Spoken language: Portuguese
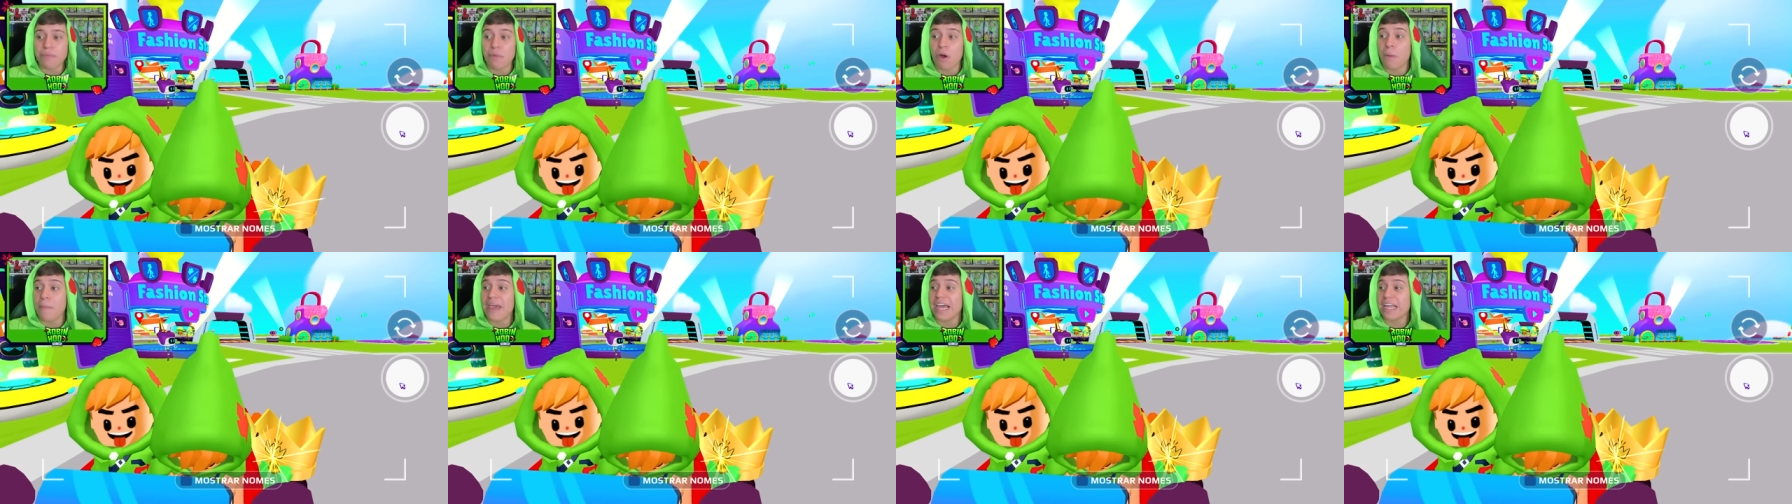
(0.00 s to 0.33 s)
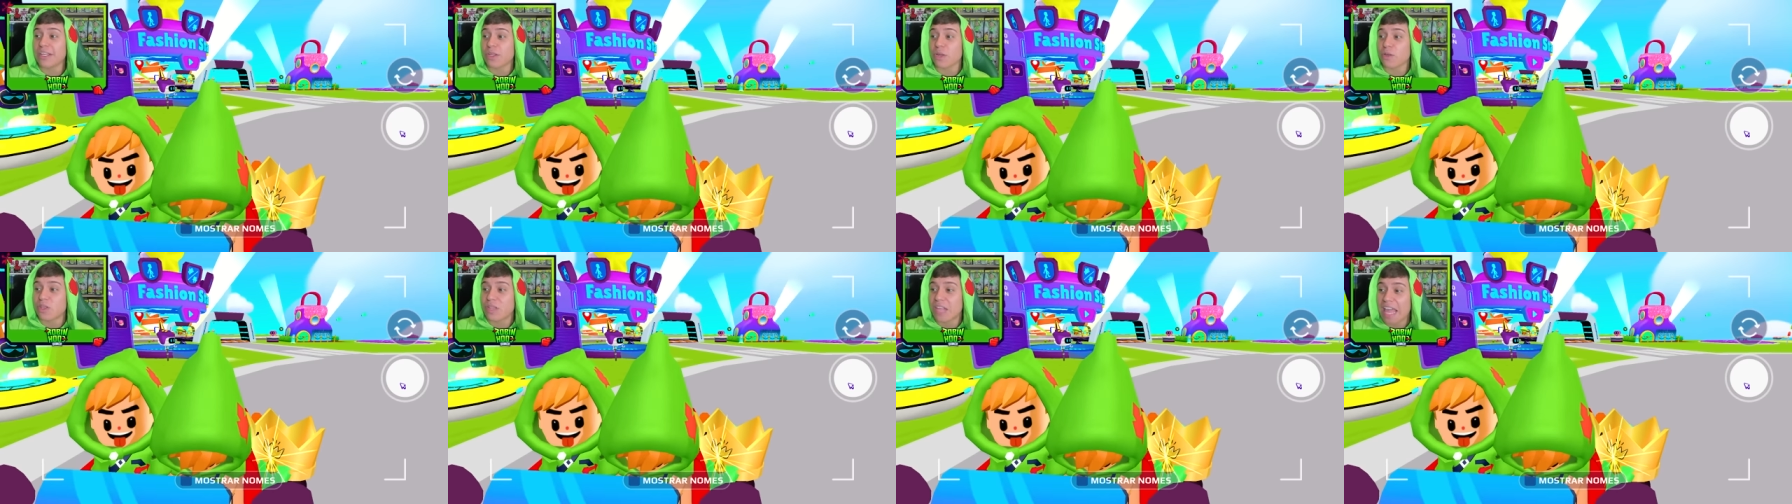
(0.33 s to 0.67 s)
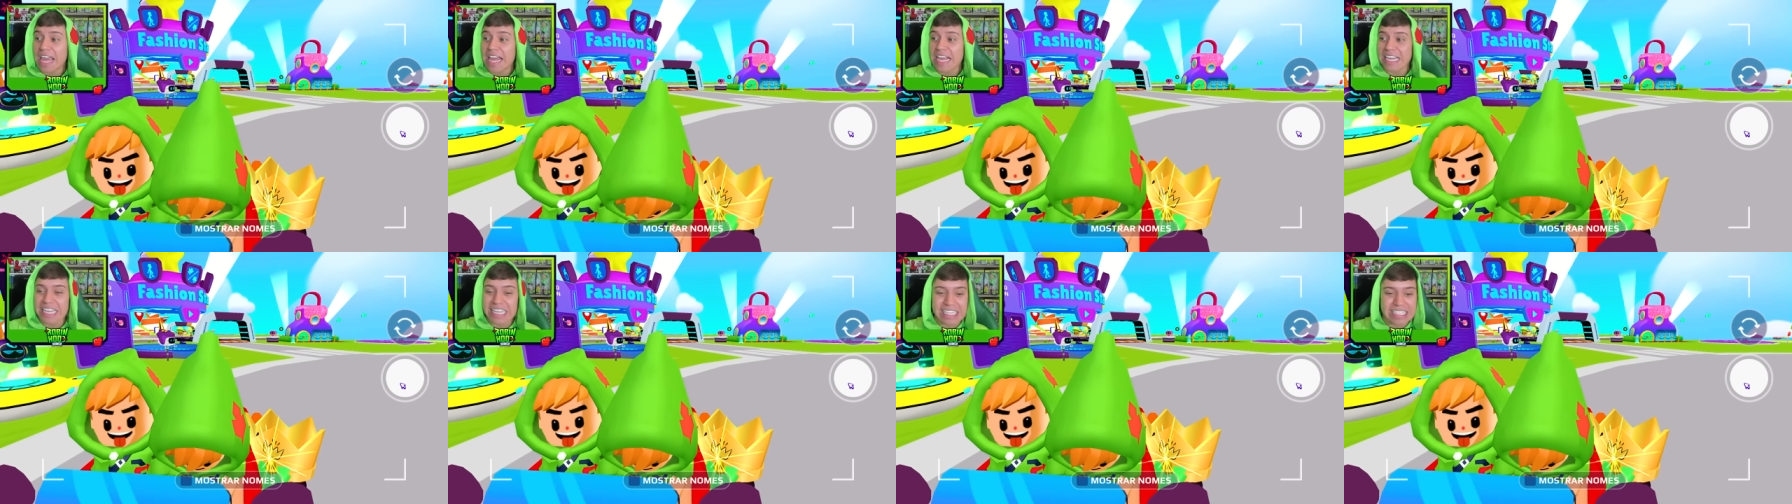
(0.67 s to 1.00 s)
momento
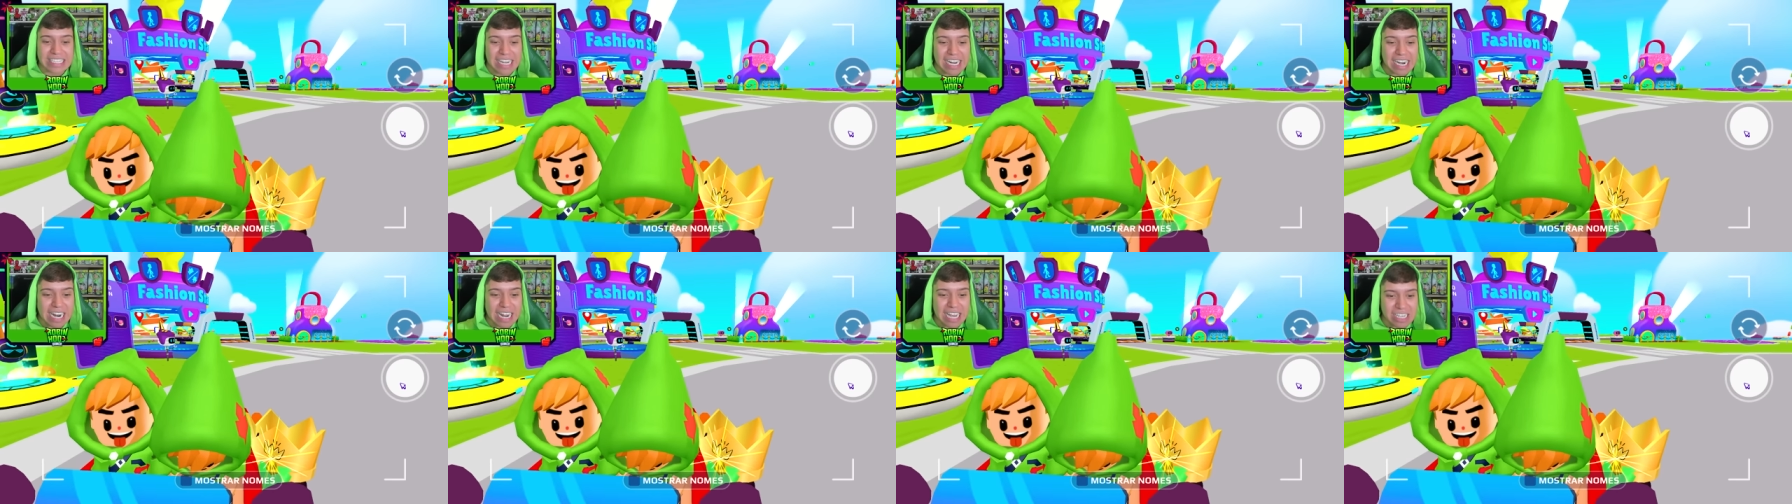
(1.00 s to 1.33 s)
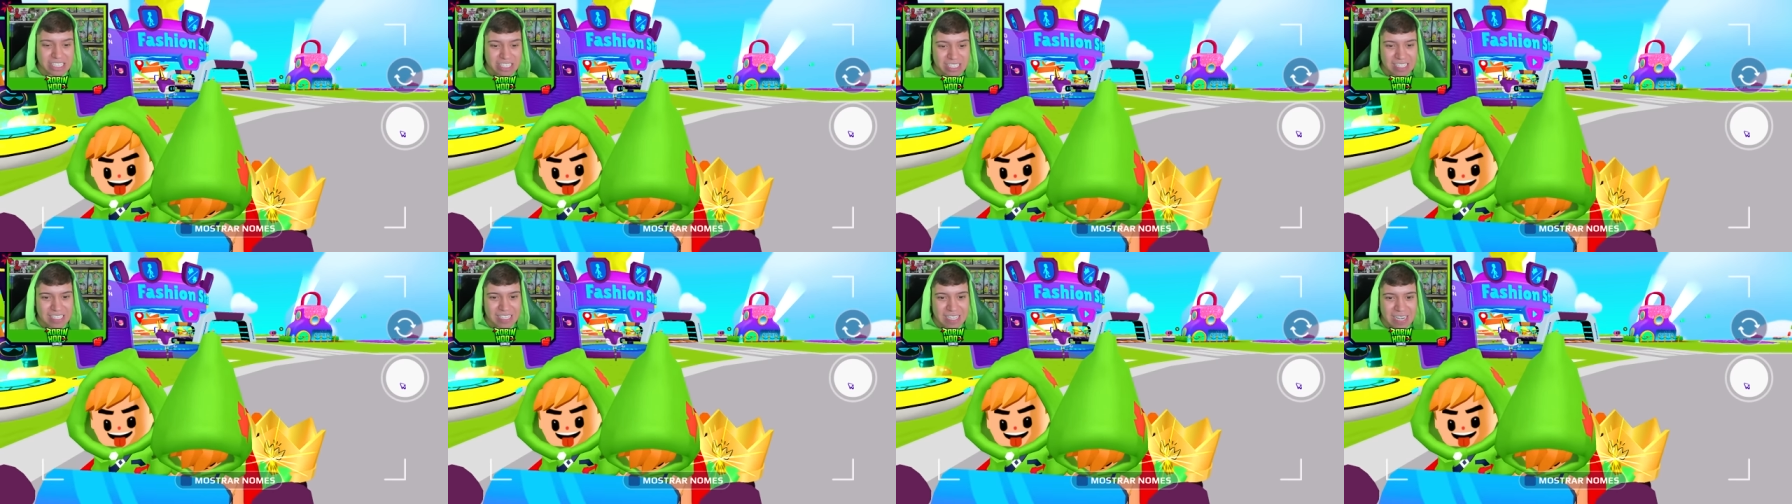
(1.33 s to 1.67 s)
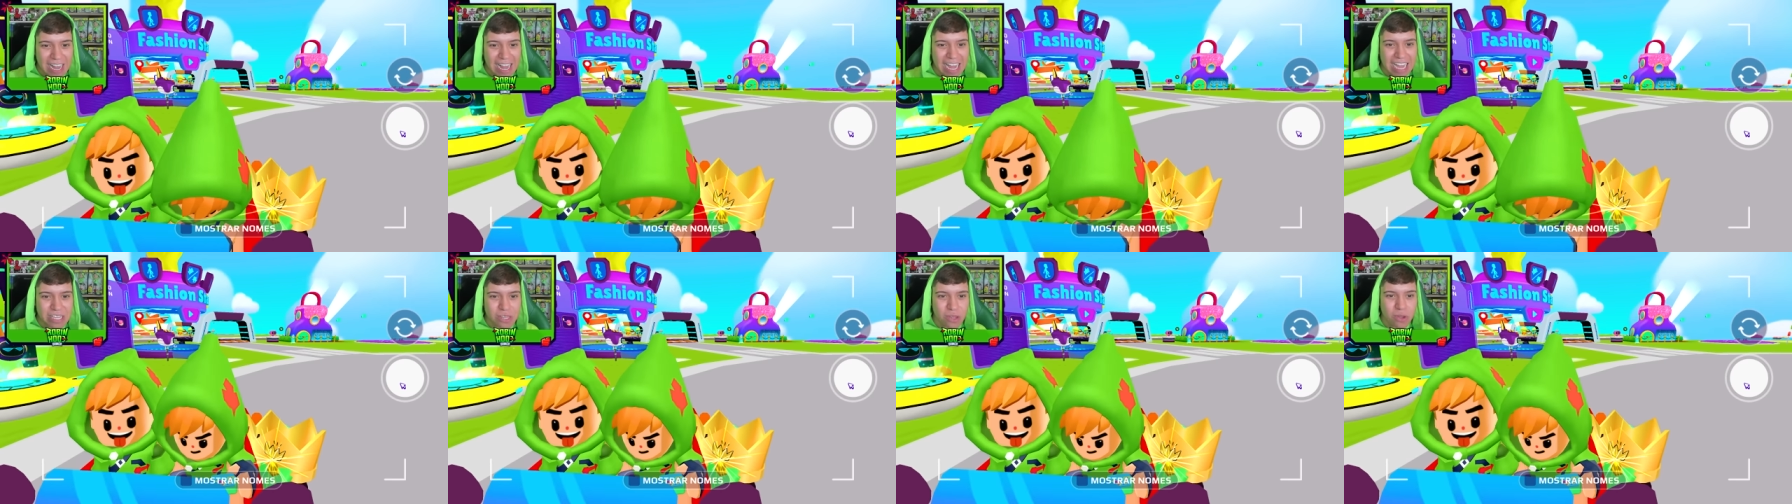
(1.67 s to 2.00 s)
tem que ser
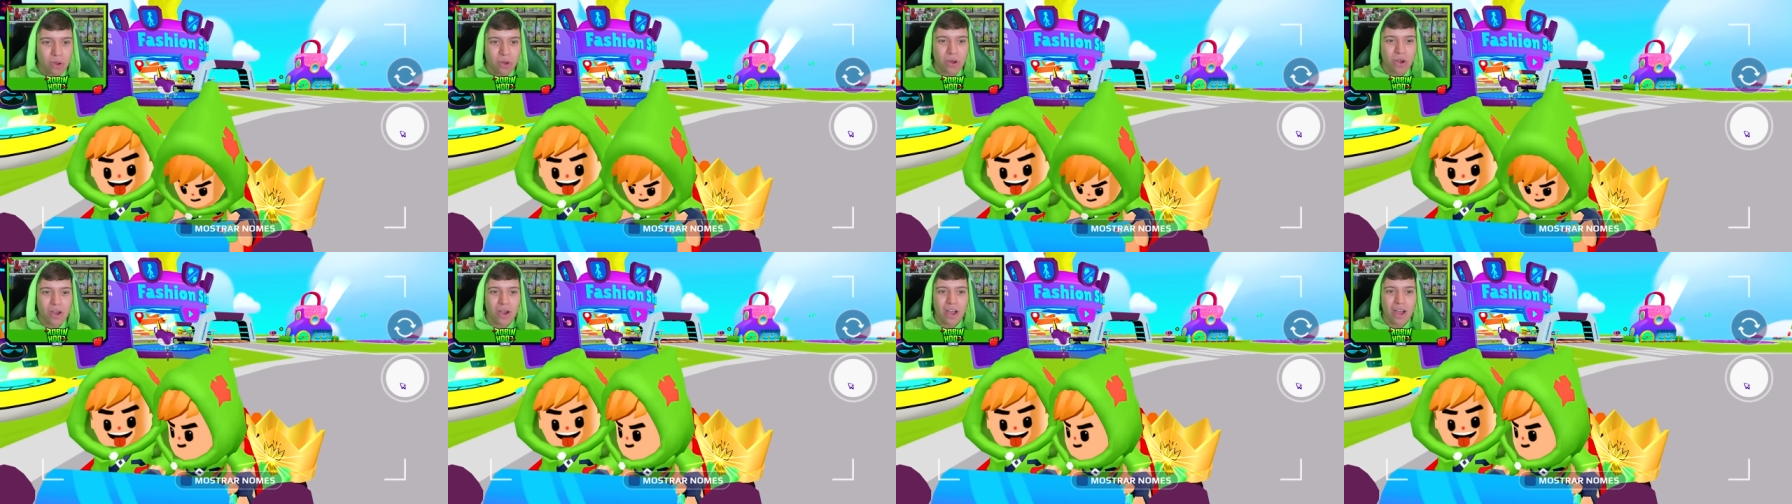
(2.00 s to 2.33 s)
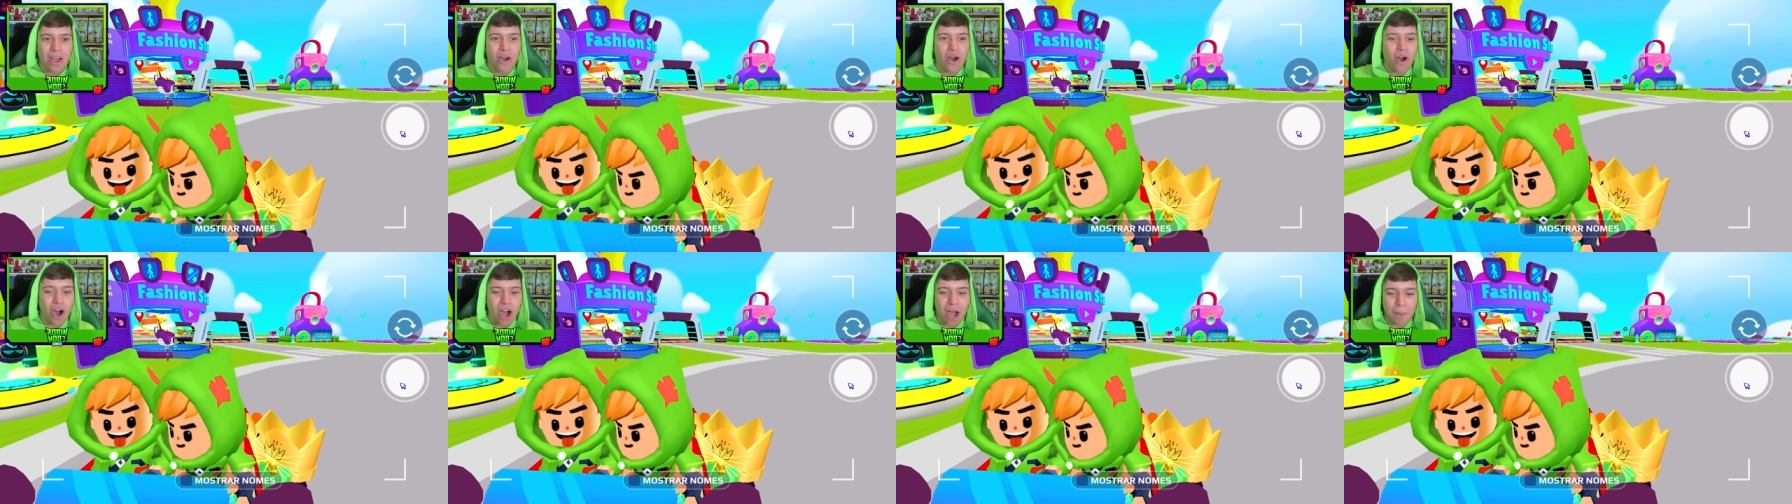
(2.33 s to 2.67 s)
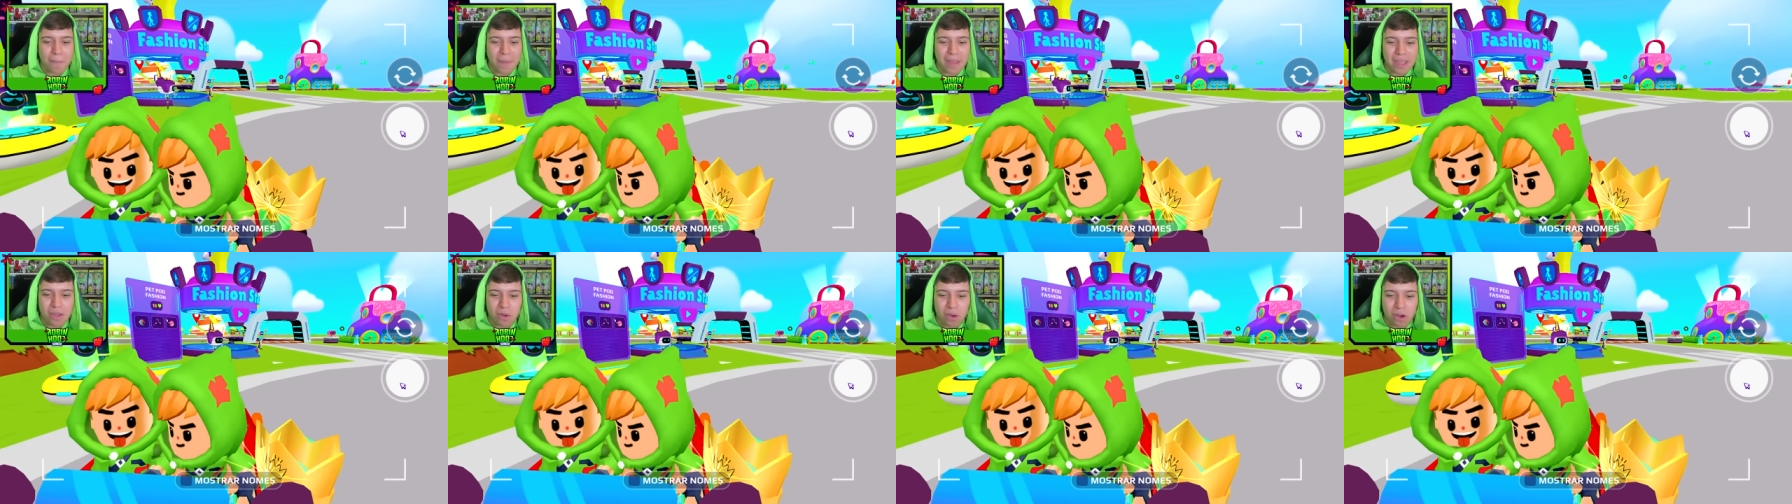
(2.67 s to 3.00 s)
registrado. Robin